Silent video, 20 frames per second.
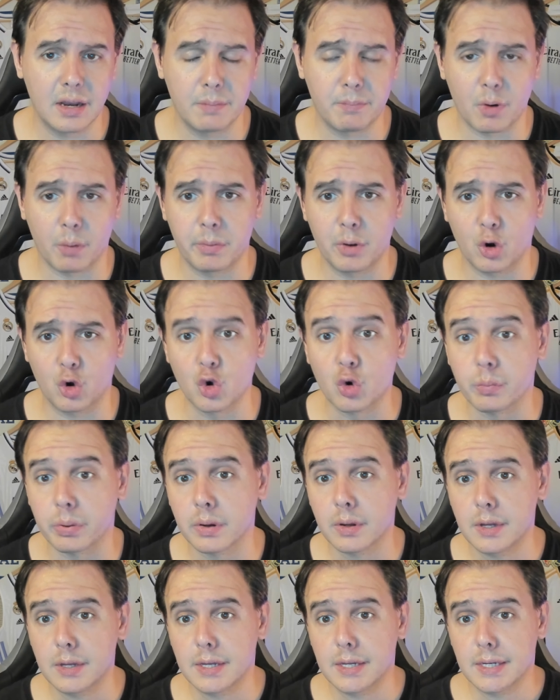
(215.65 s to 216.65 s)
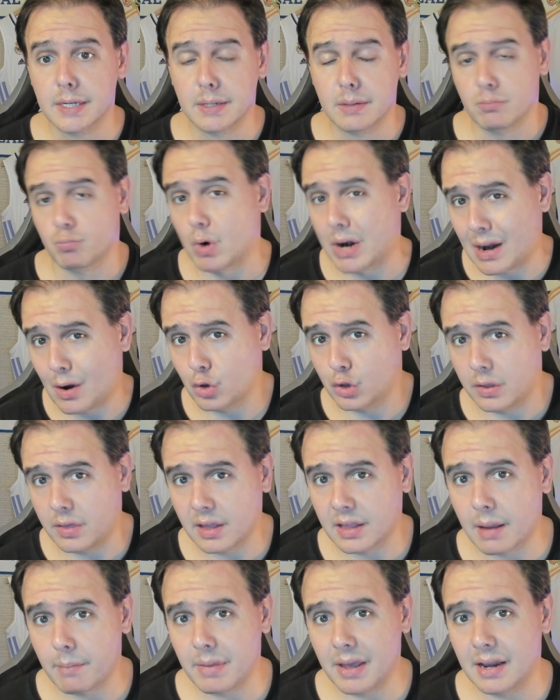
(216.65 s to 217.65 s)
propio club. Buena noticia
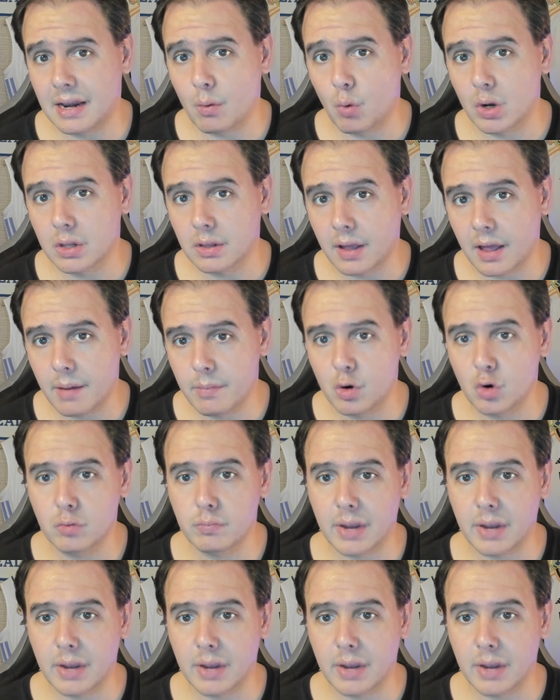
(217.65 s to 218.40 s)
también la vuelta de Brun, me